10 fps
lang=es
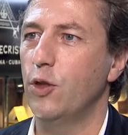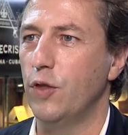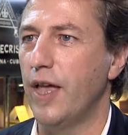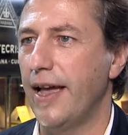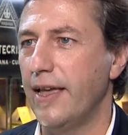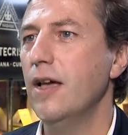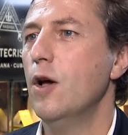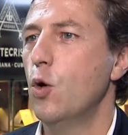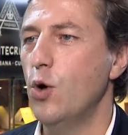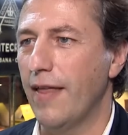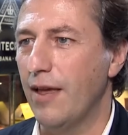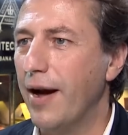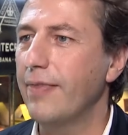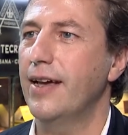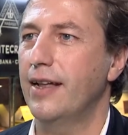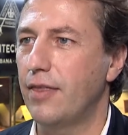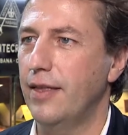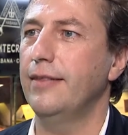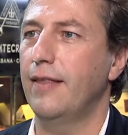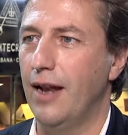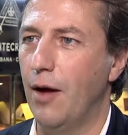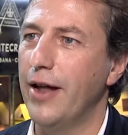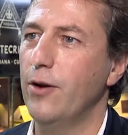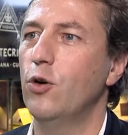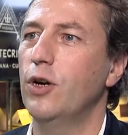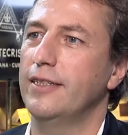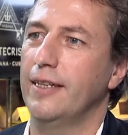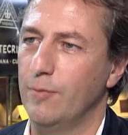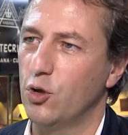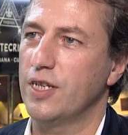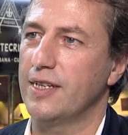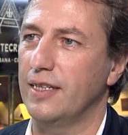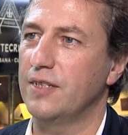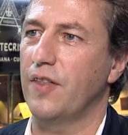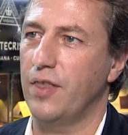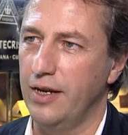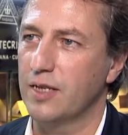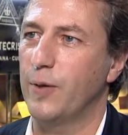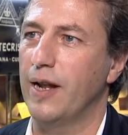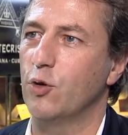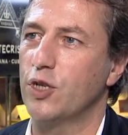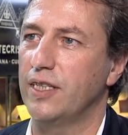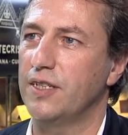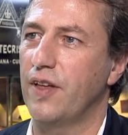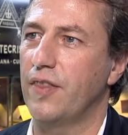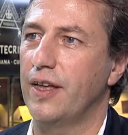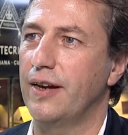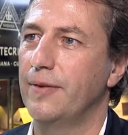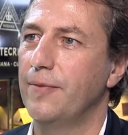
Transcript: donde hay una demanda creciente del habano que tenemos que satisfacer y esperamos satisfacer.